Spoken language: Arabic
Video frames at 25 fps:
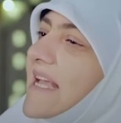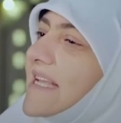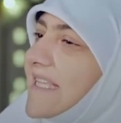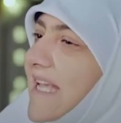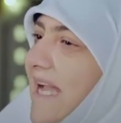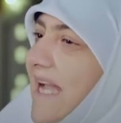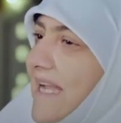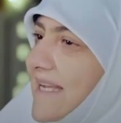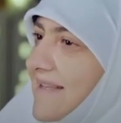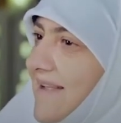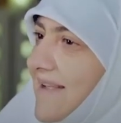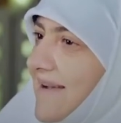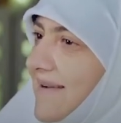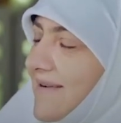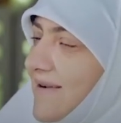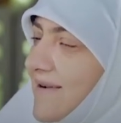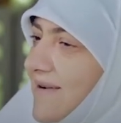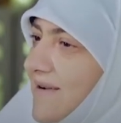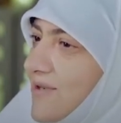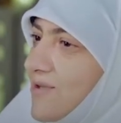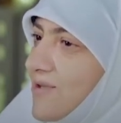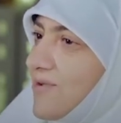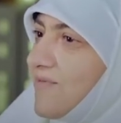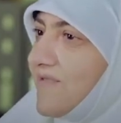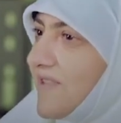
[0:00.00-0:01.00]
سعيدة
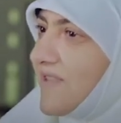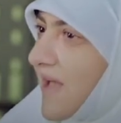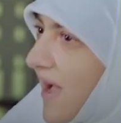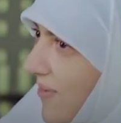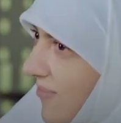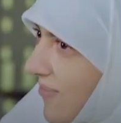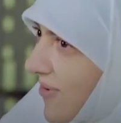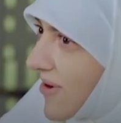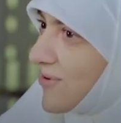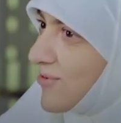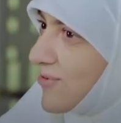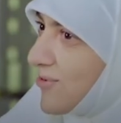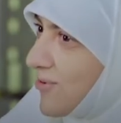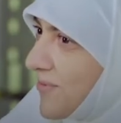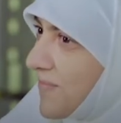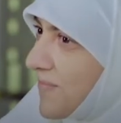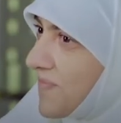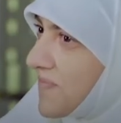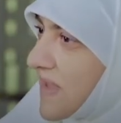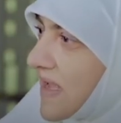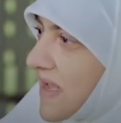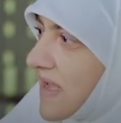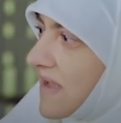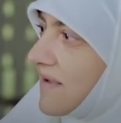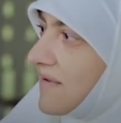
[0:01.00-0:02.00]
شفتها برضو
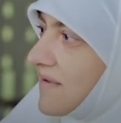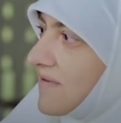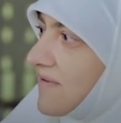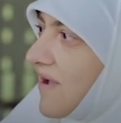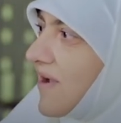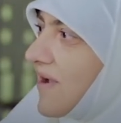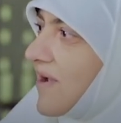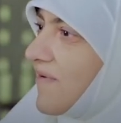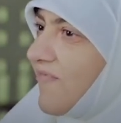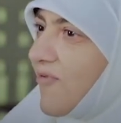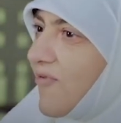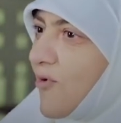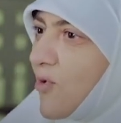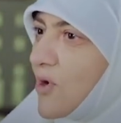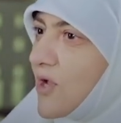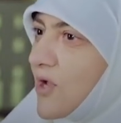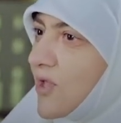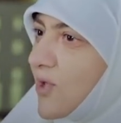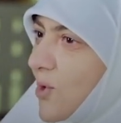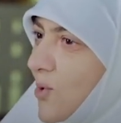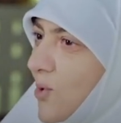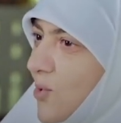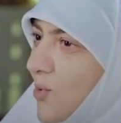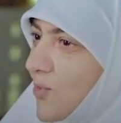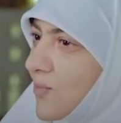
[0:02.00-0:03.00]
طالب في كلية
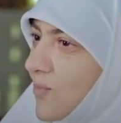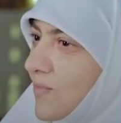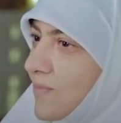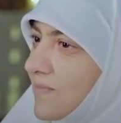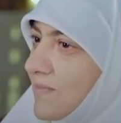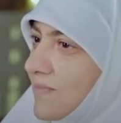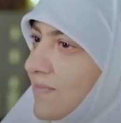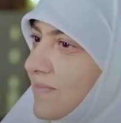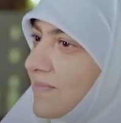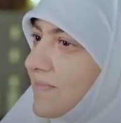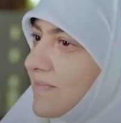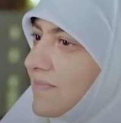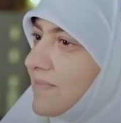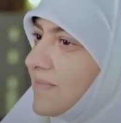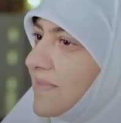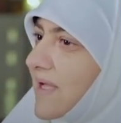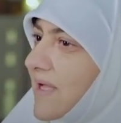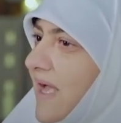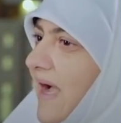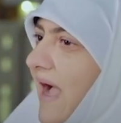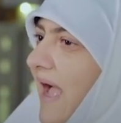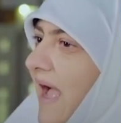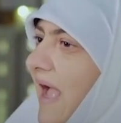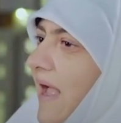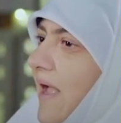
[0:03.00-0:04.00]
علوم
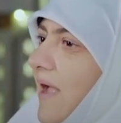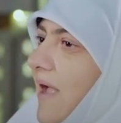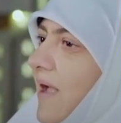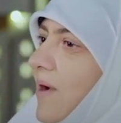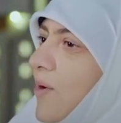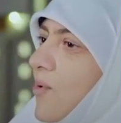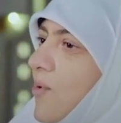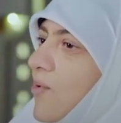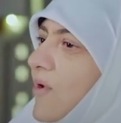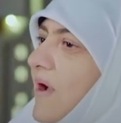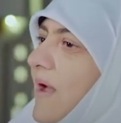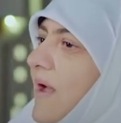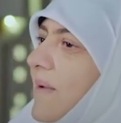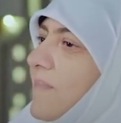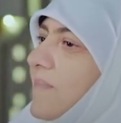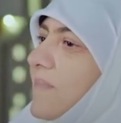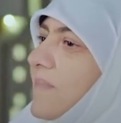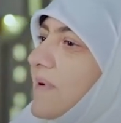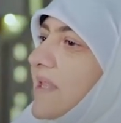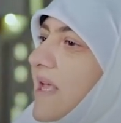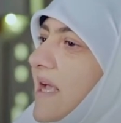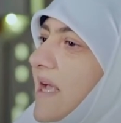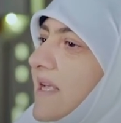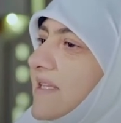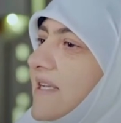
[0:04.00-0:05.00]
نجح
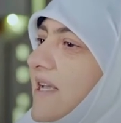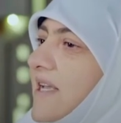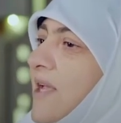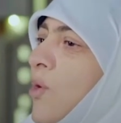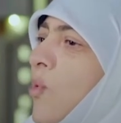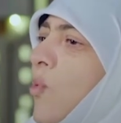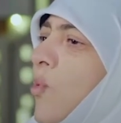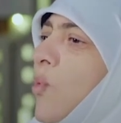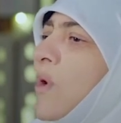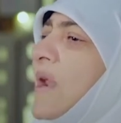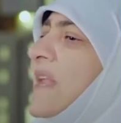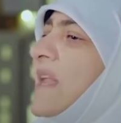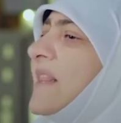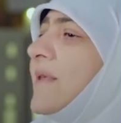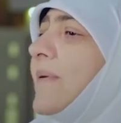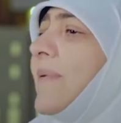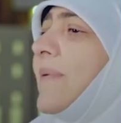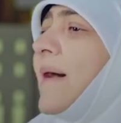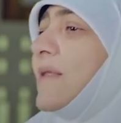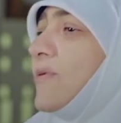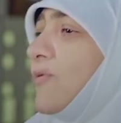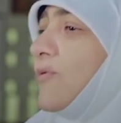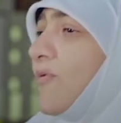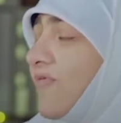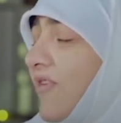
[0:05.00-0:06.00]
وجاب تقدير ورتب
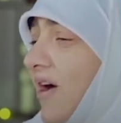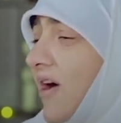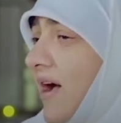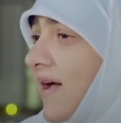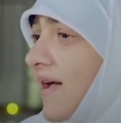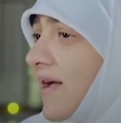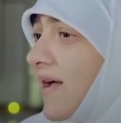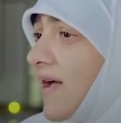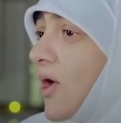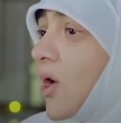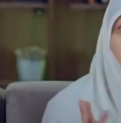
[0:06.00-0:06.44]
على الدفعة